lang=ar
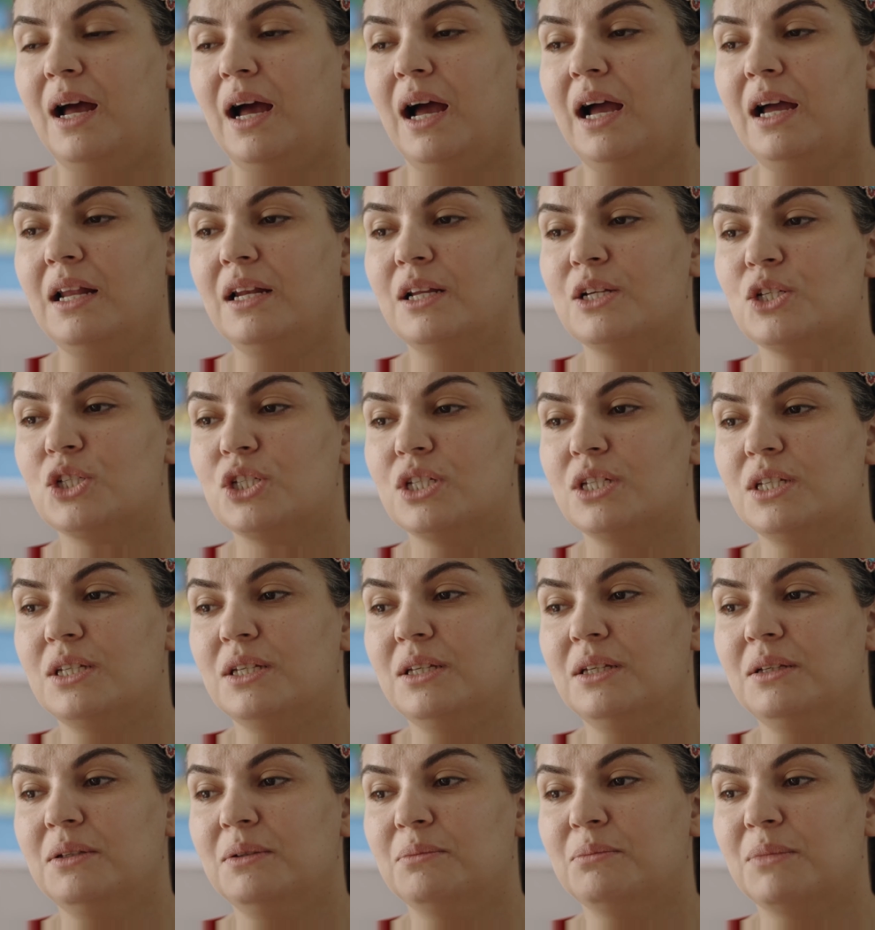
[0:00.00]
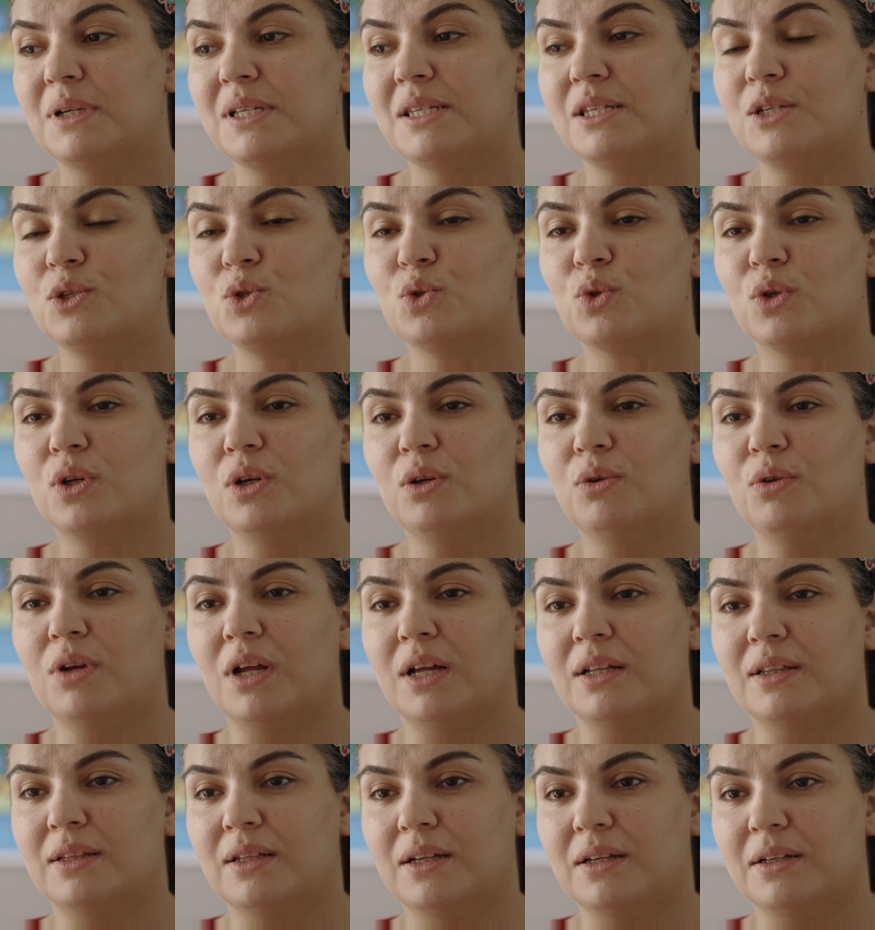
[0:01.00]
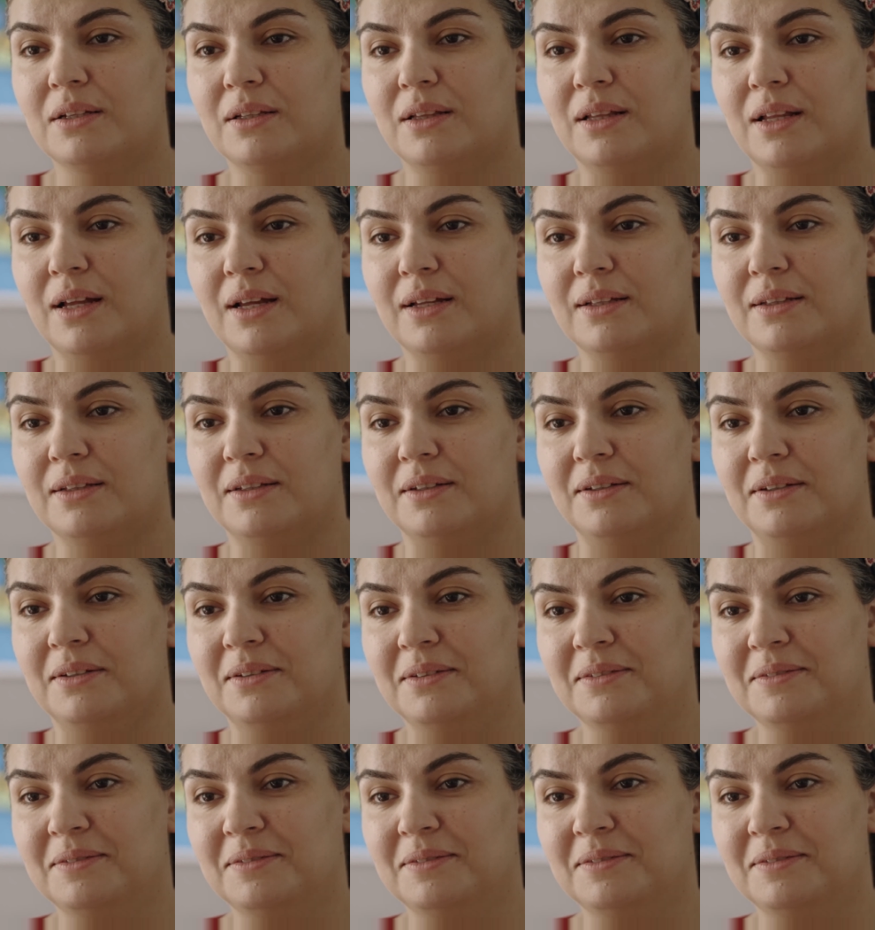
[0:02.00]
احلى شيء بس يجوا كلهم على التخت لعندي